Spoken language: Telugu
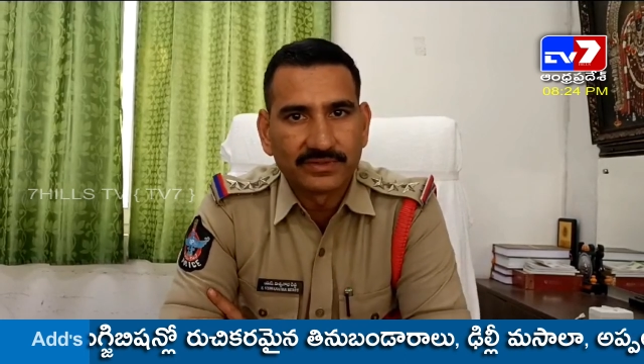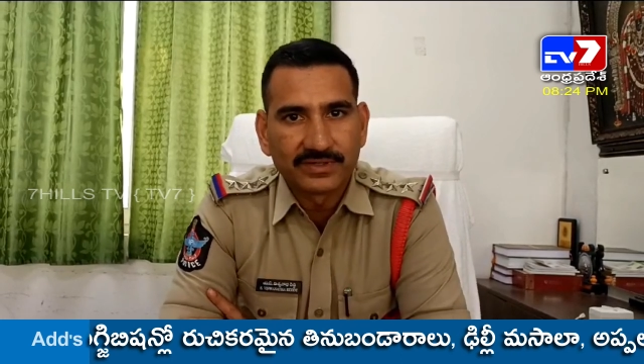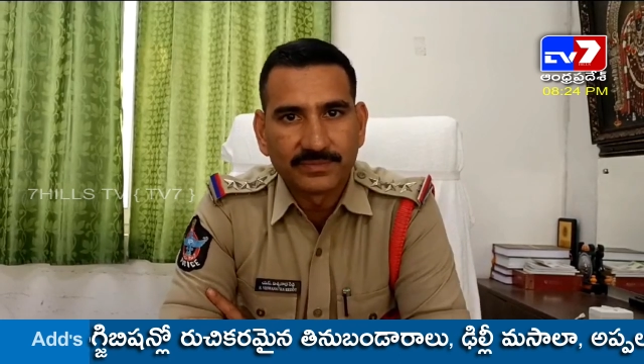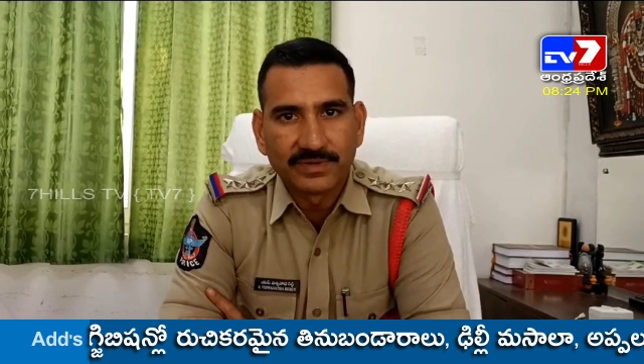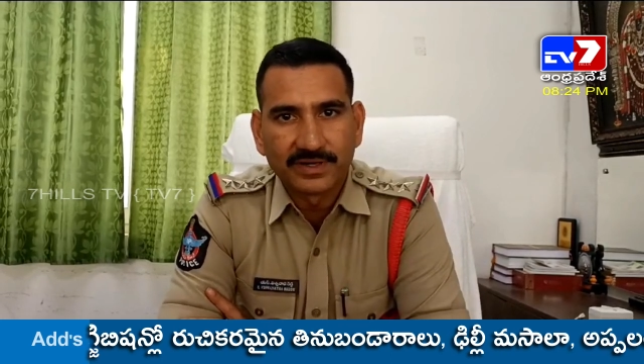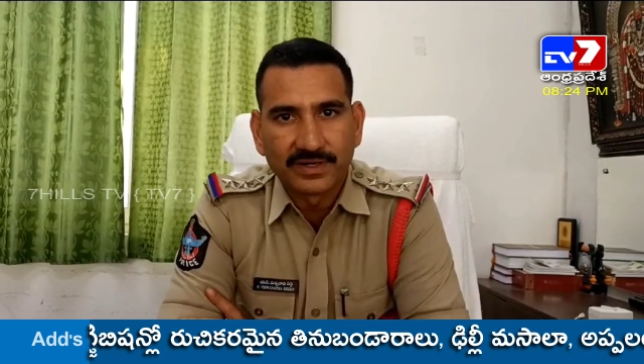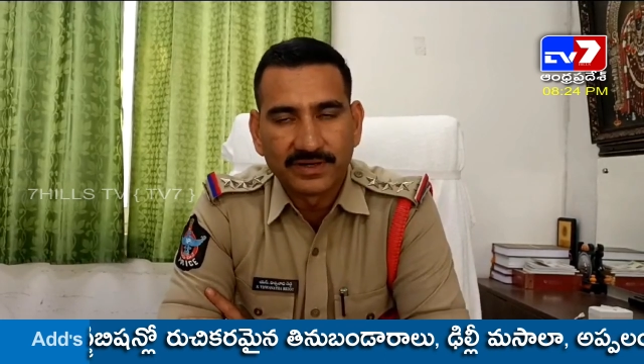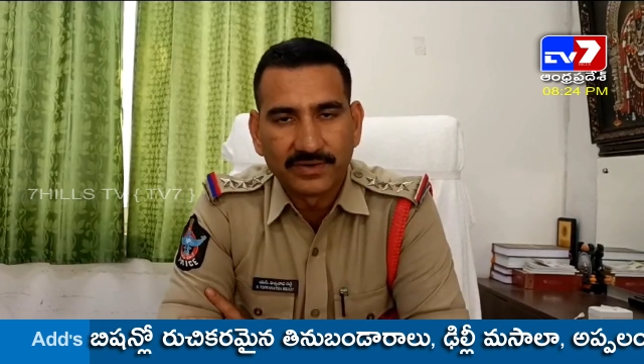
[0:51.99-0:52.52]

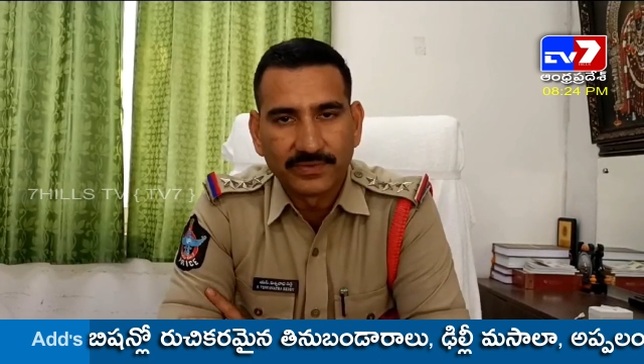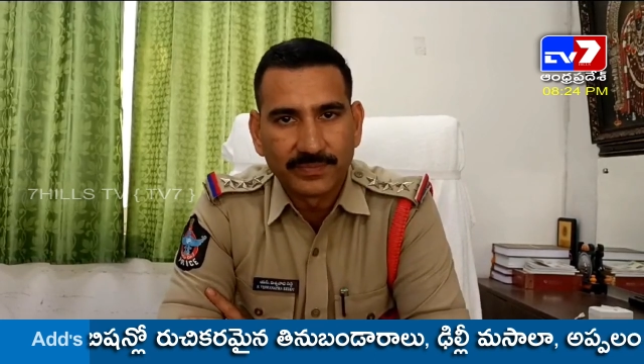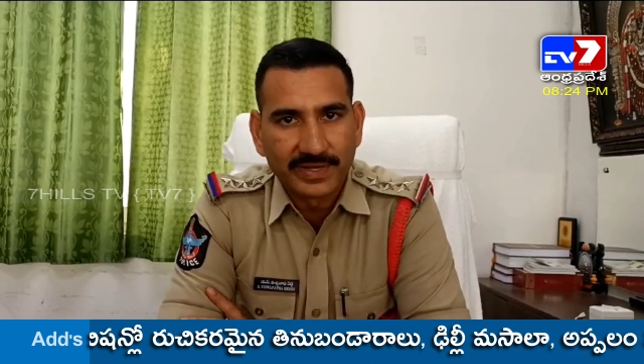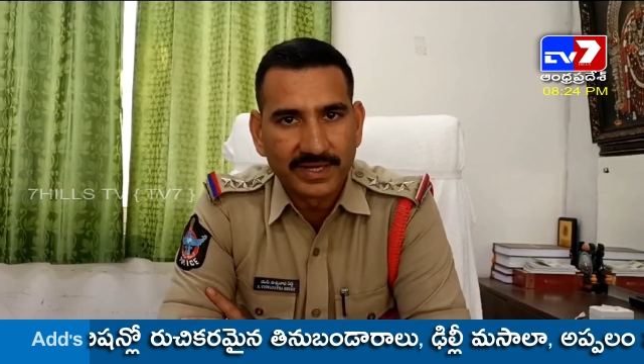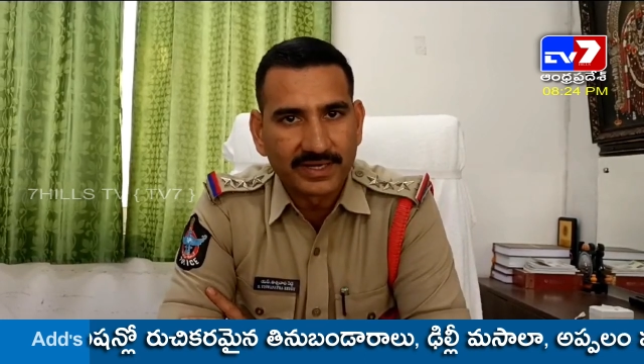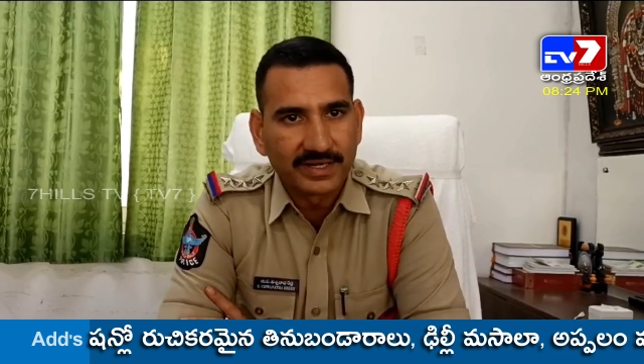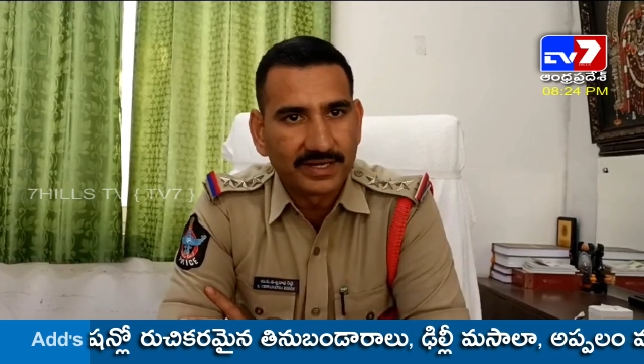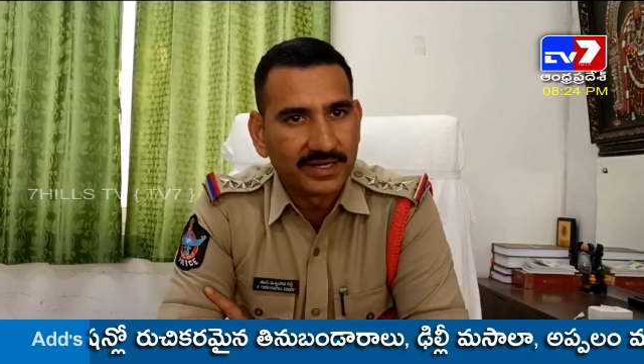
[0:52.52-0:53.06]
తమ
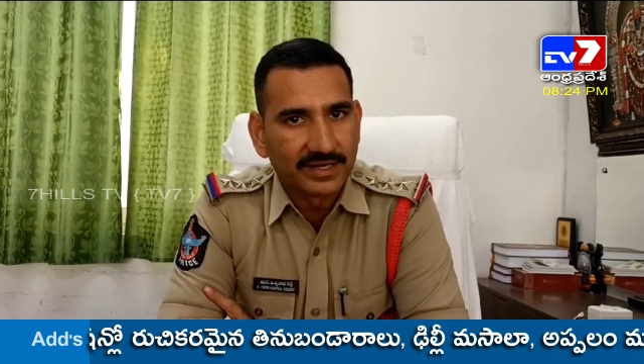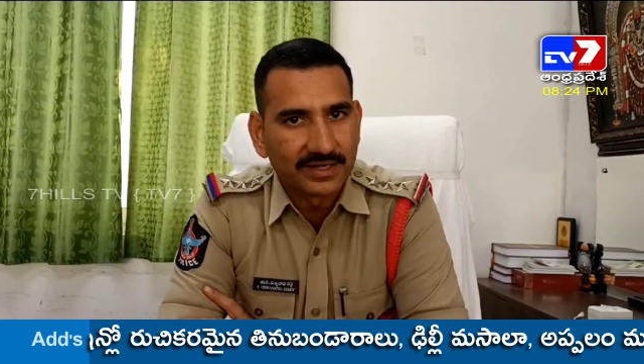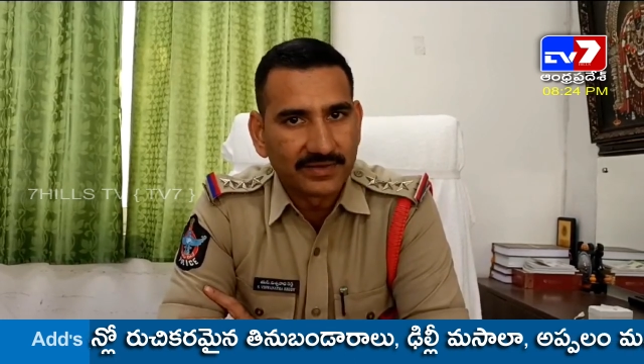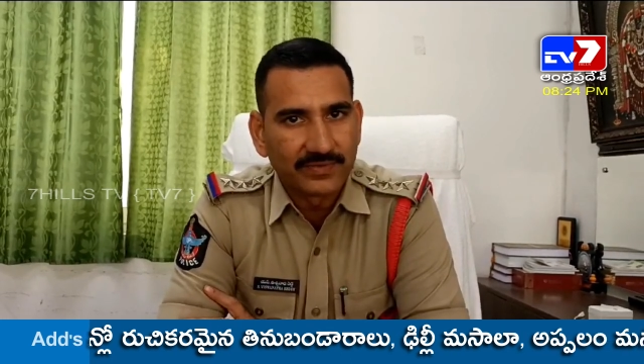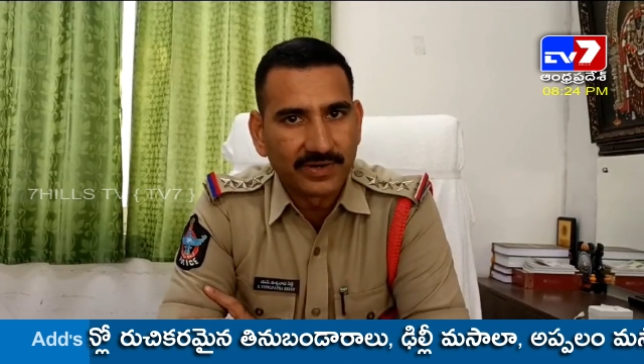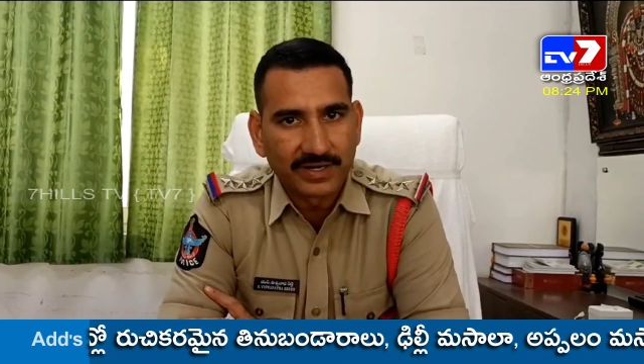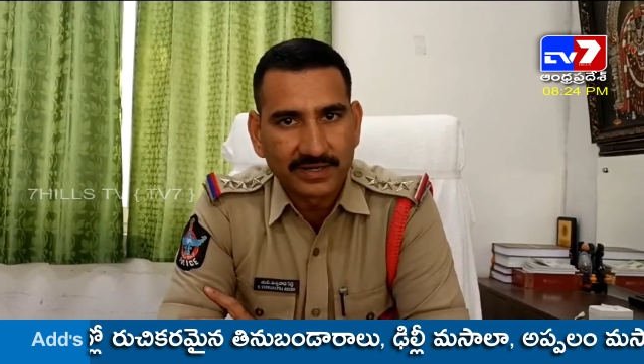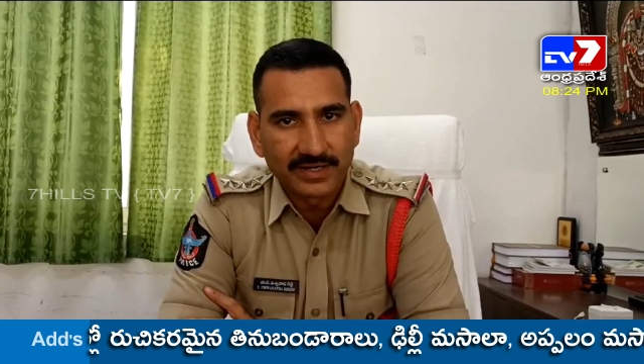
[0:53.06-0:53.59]
బైకుల్ని
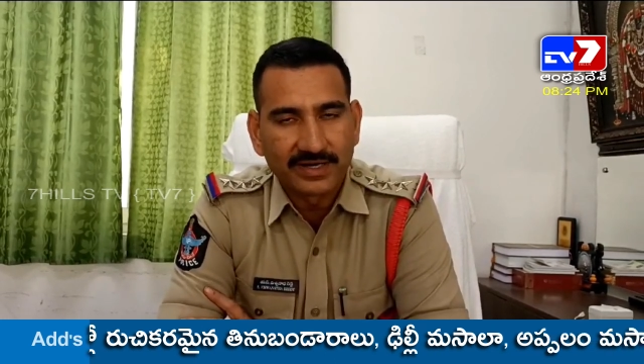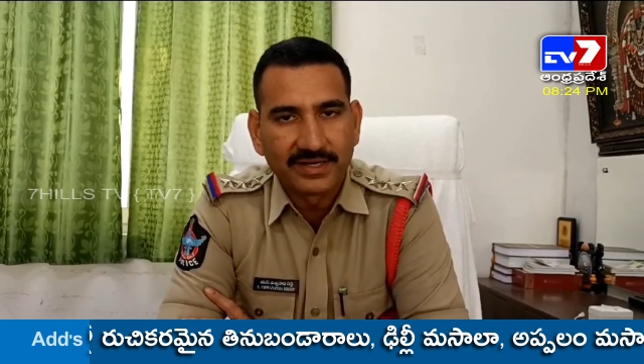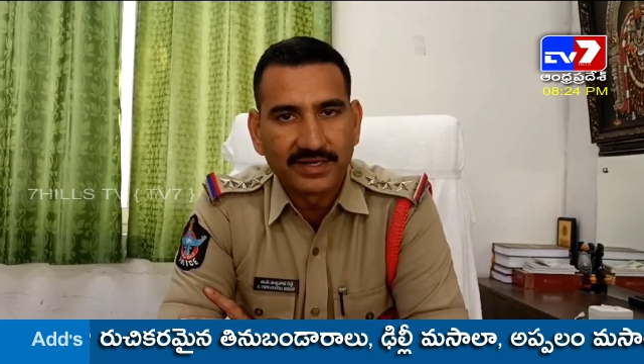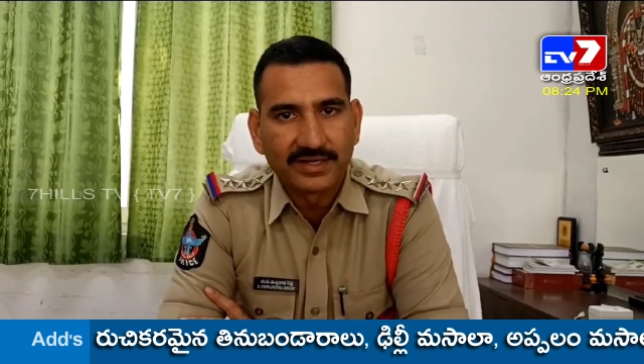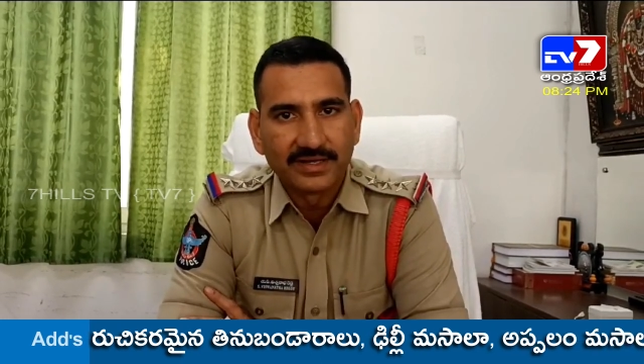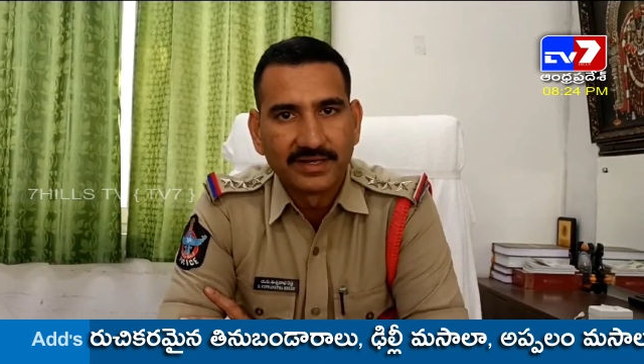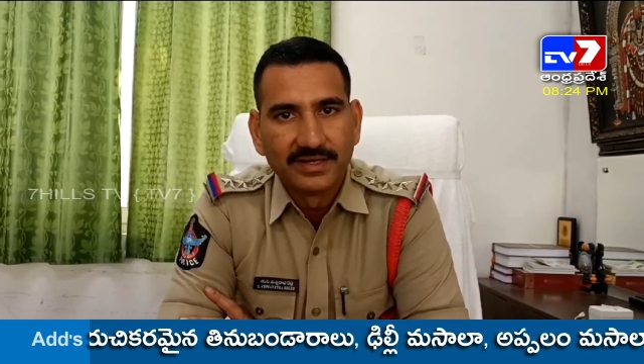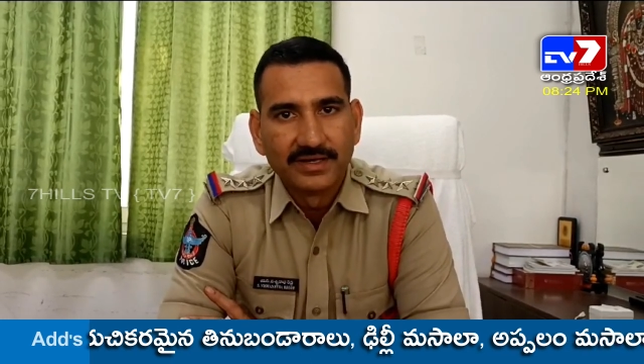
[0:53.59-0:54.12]
లేదా
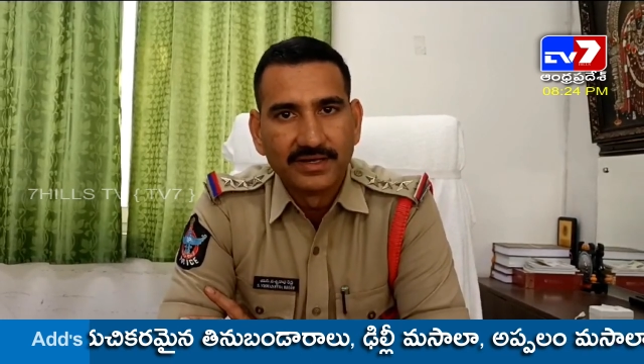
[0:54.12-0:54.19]
వాహనాలని